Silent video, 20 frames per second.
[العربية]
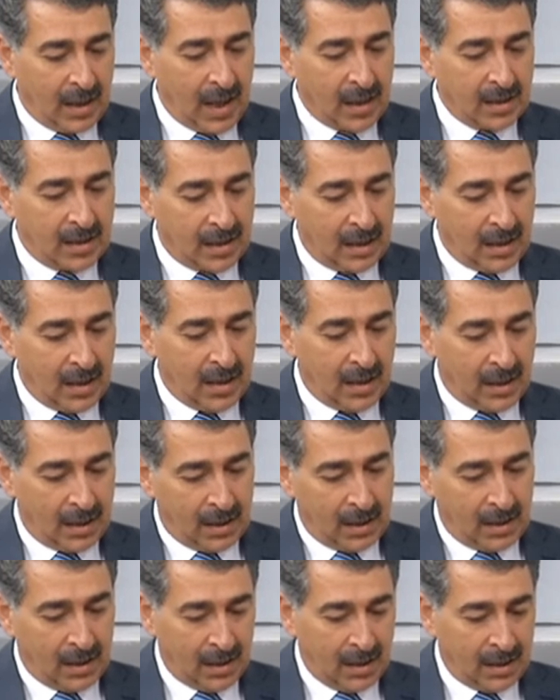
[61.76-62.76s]
حتى
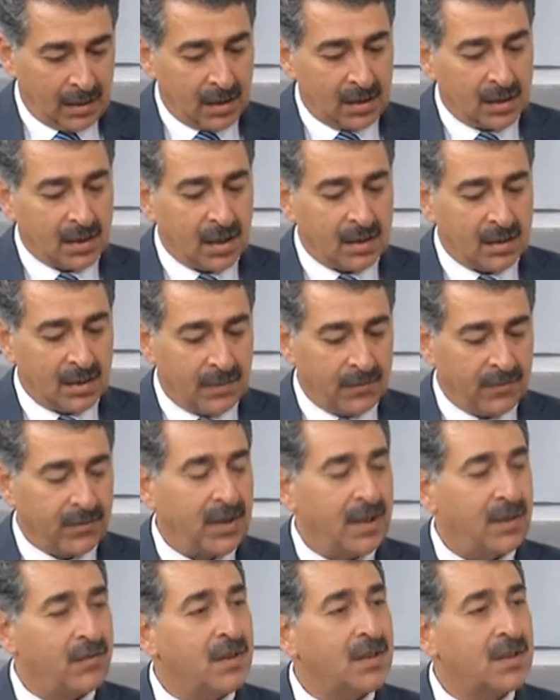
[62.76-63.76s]
نتقدم
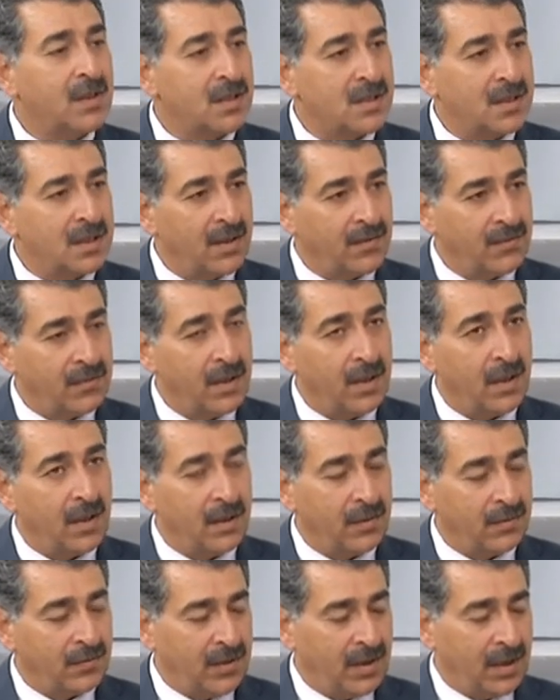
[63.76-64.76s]
في في
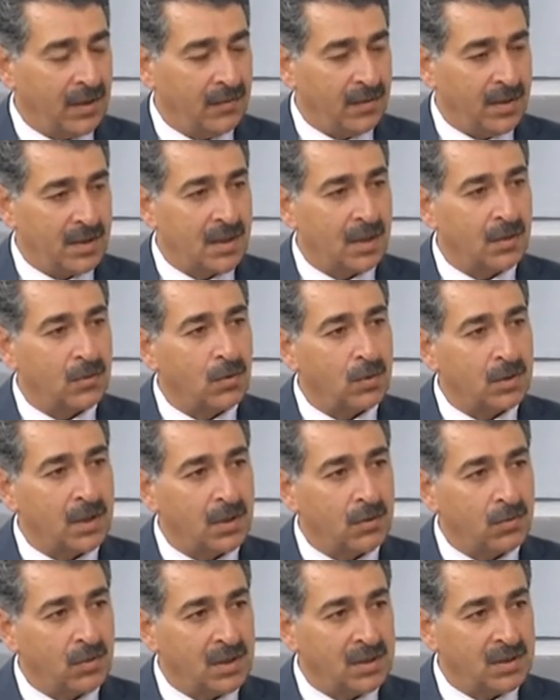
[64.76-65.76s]
تصنيفنا في في صندوق
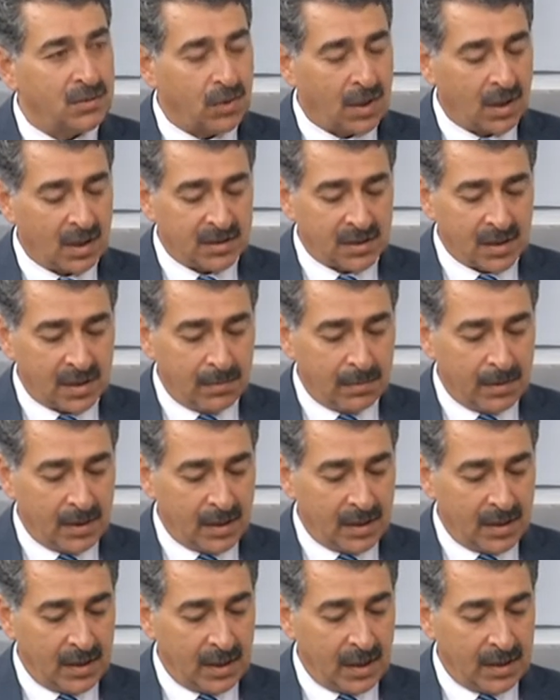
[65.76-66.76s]
تطوير واقراض
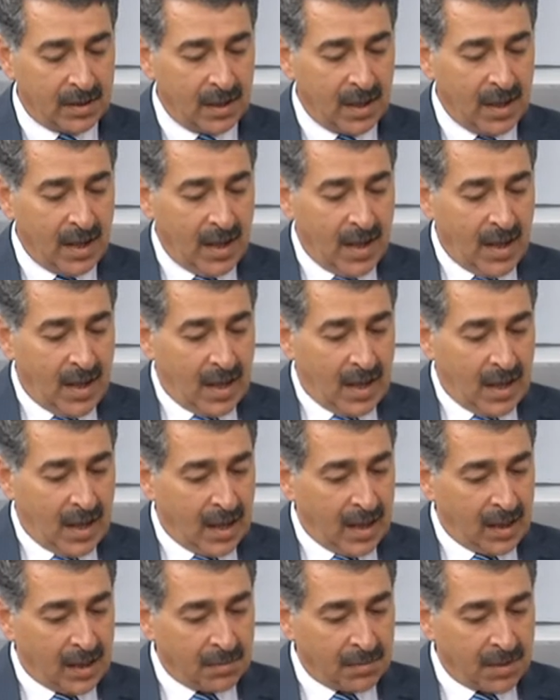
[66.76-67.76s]
البلديات
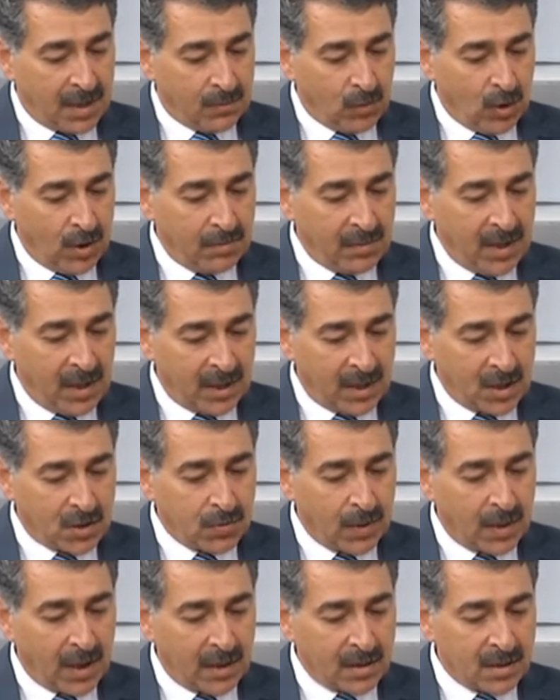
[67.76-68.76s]
يمكن مهم نحكي
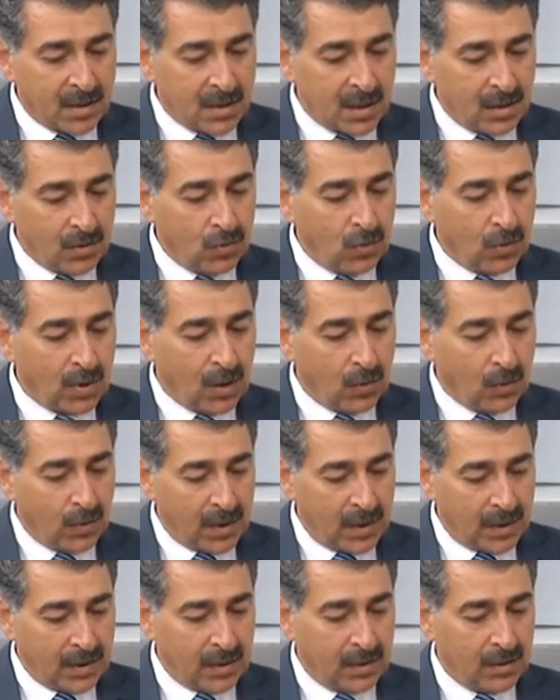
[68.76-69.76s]
شوي عن الصندوق
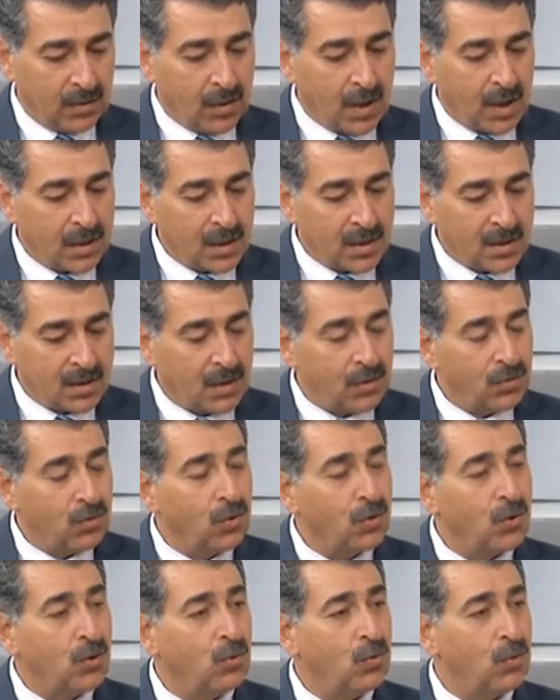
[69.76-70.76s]
اولا انه هذا
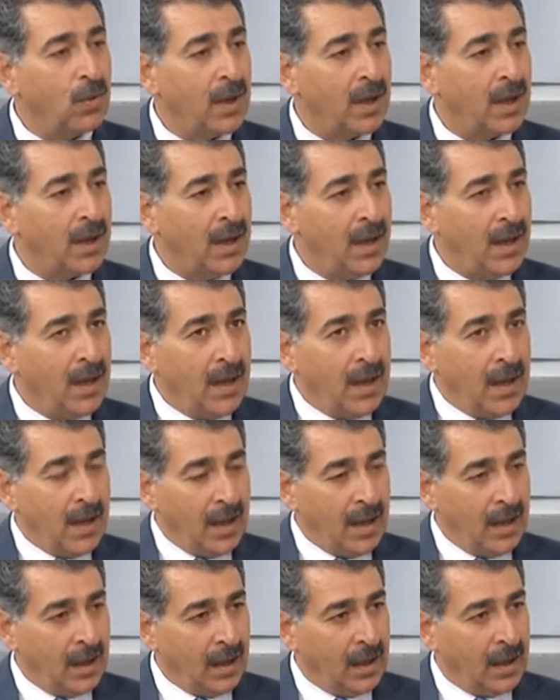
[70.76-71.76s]
الصندوق هو
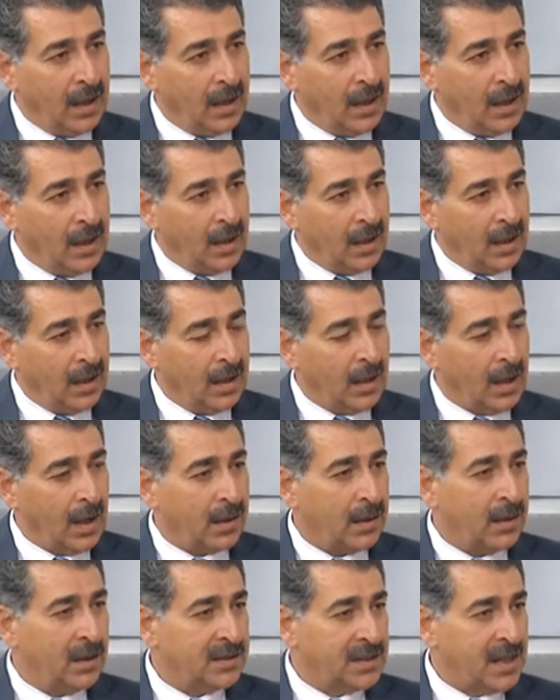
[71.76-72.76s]

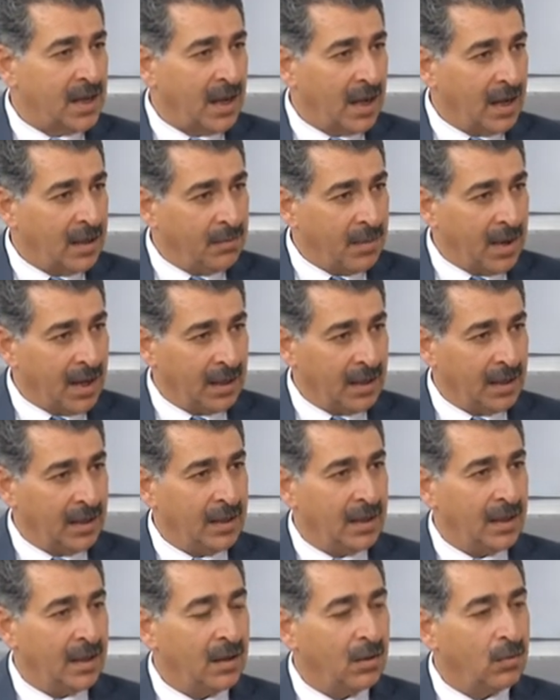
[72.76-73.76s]
الذراع
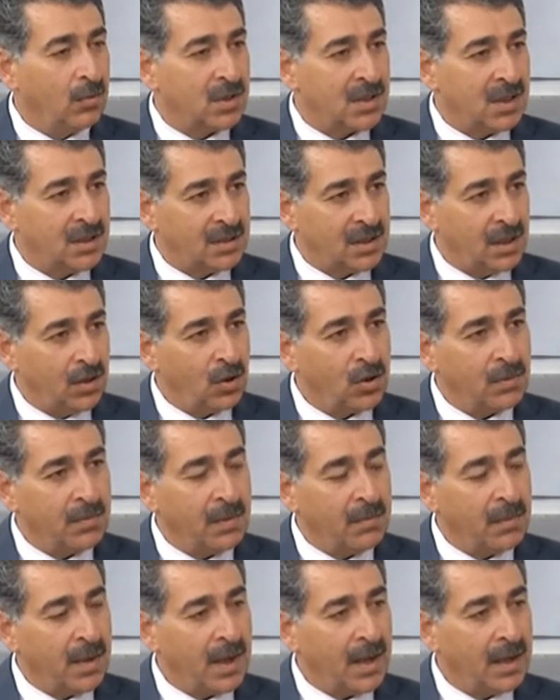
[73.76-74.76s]
المالي لوزاره الحكم
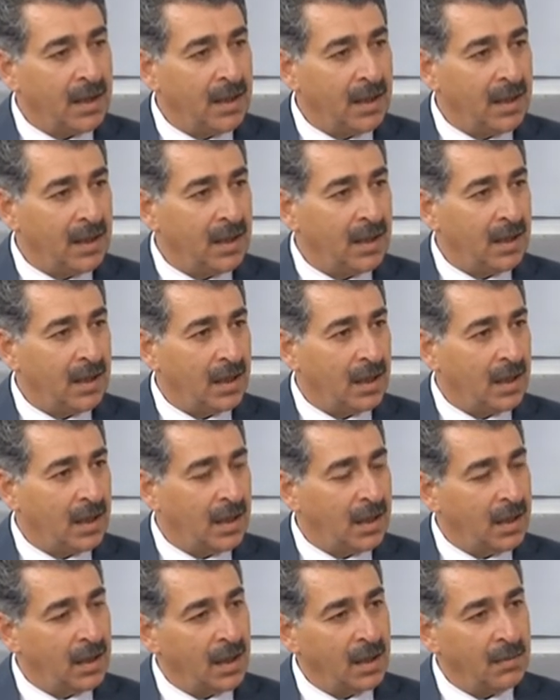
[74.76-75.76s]
المحلي
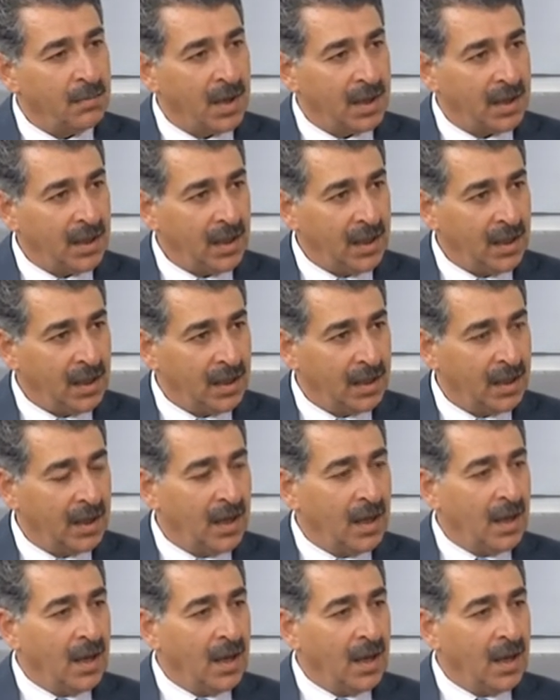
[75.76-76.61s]
المانحين